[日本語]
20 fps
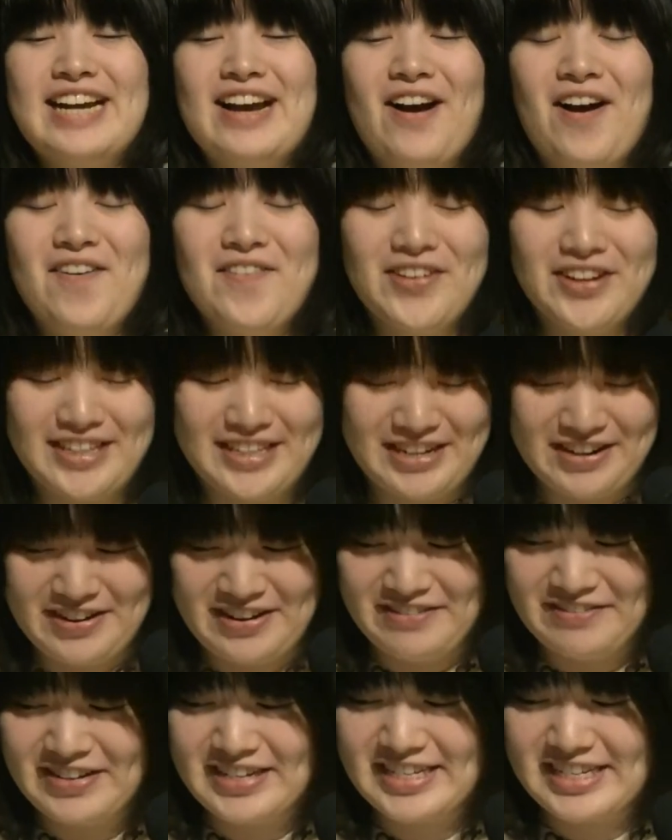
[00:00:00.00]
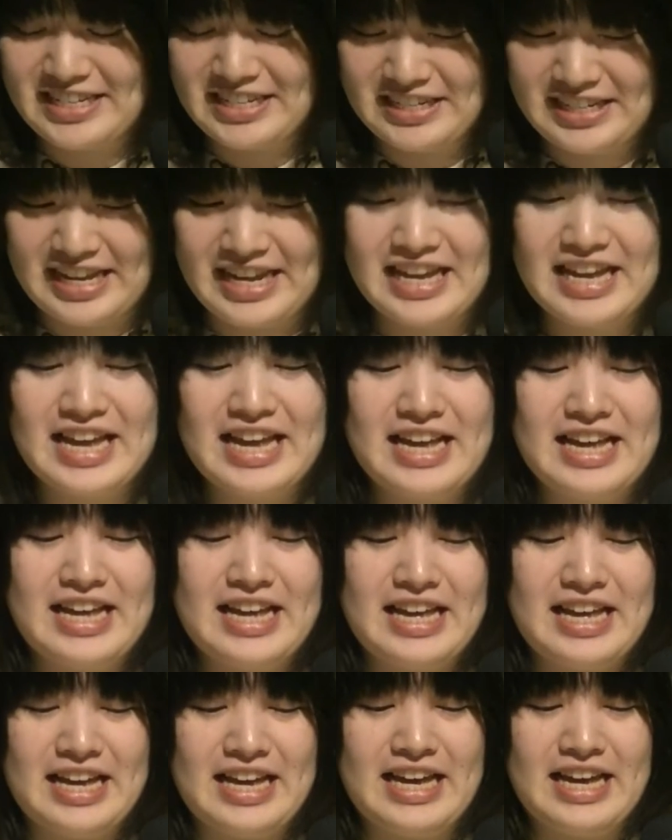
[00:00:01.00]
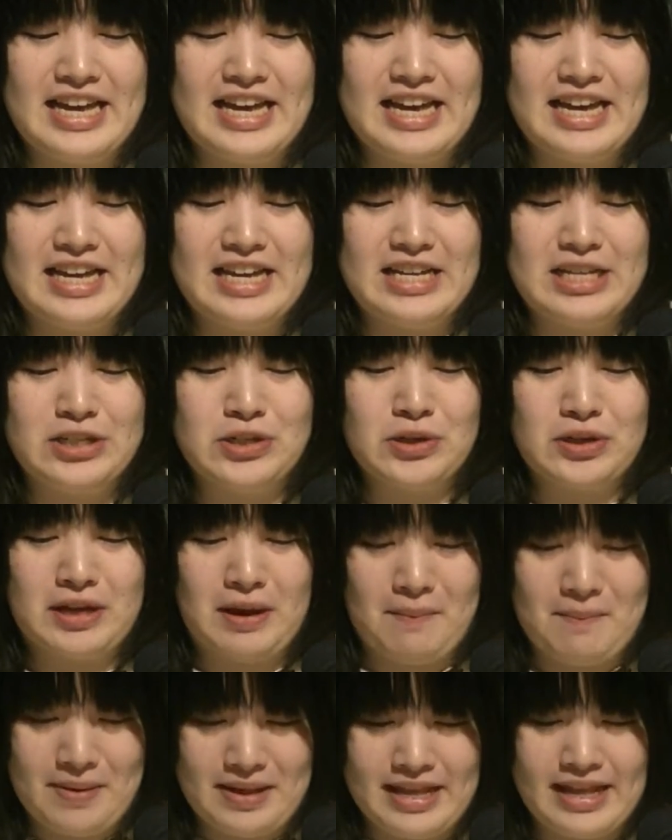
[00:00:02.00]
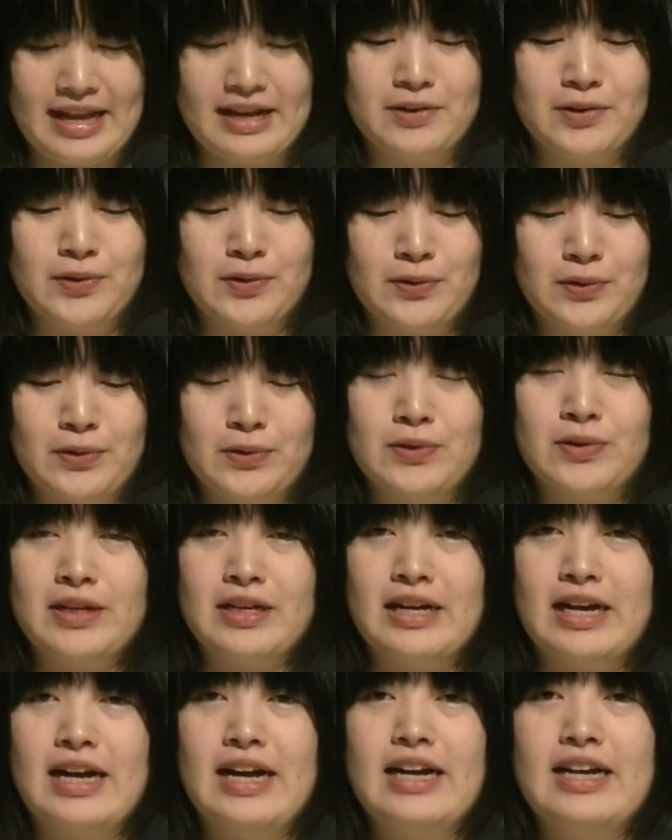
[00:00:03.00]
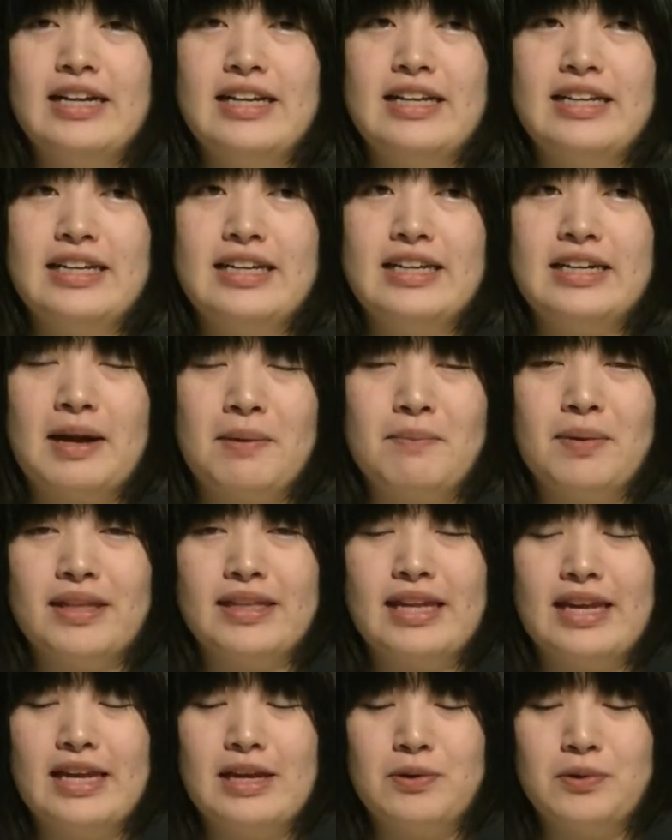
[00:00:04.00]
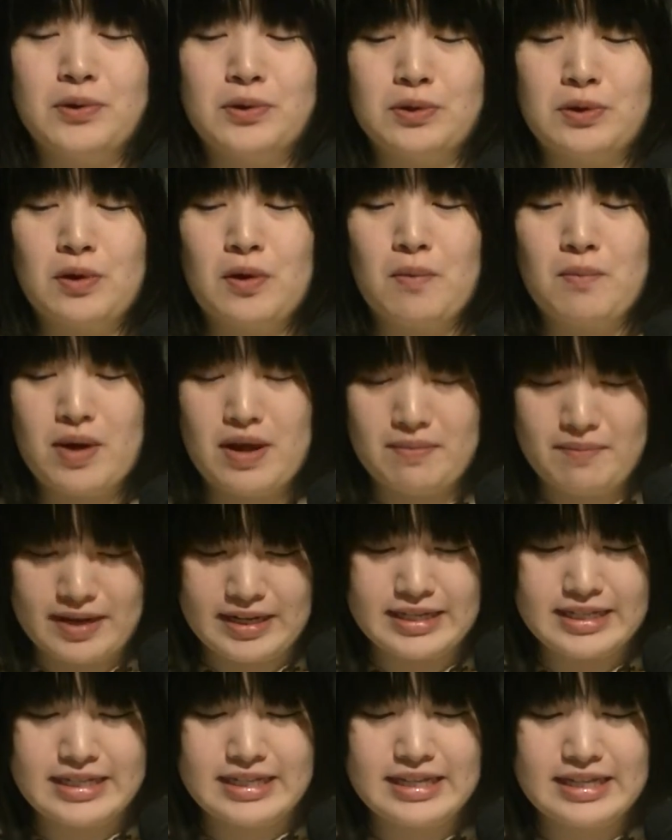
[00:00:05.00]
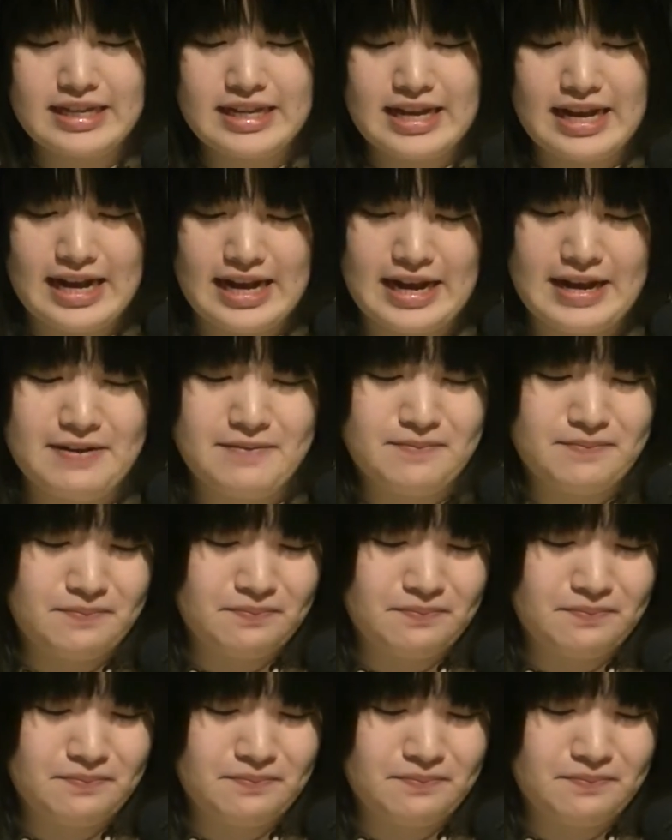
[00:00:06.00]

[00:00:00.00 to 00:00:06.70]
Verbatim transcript: 思っておりますので、一生懸命ねクロノトリガー頑張っていこうと思います。はい、